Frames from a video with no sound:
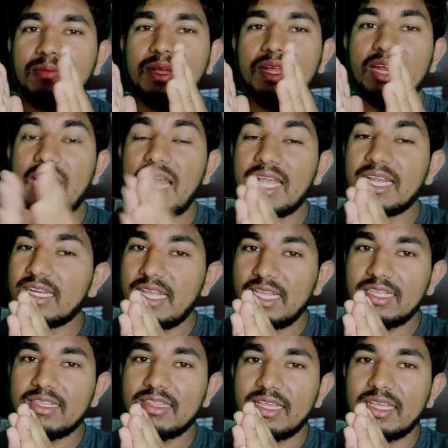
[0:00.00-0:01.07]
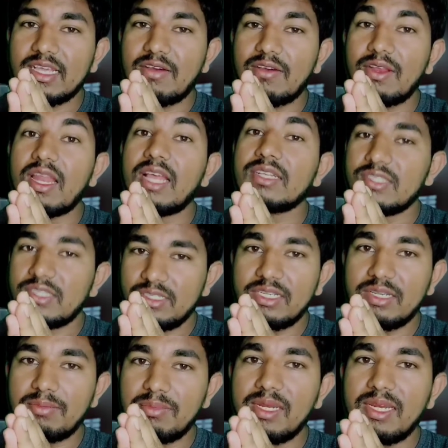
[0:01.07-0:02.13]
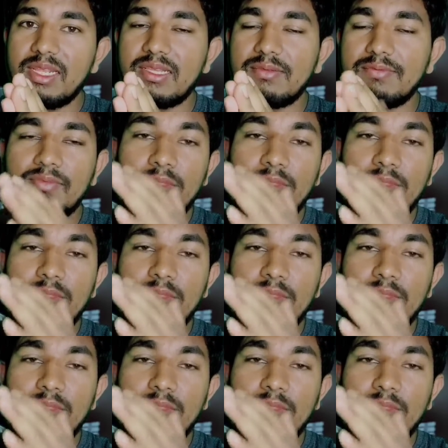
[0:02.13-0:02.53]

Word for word: বা নায়ক নায়িকা দেখা হয় লাস্টে যে মিলে